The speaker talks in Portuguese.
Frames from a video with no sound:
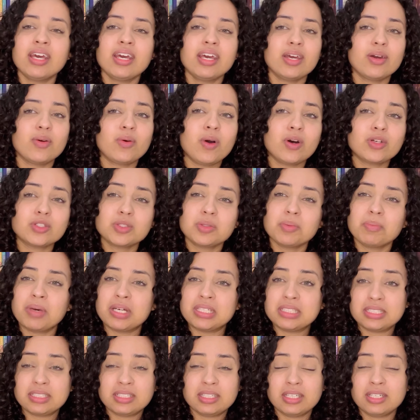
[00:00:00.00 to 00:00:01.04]
Eu gosto
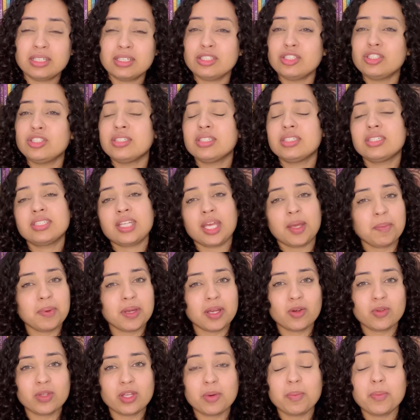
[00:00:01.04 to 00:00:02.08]
bastante, sempre que
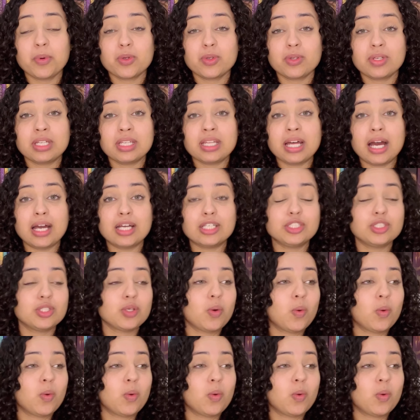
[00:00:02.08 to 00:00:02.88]
eu tenho oportunidade,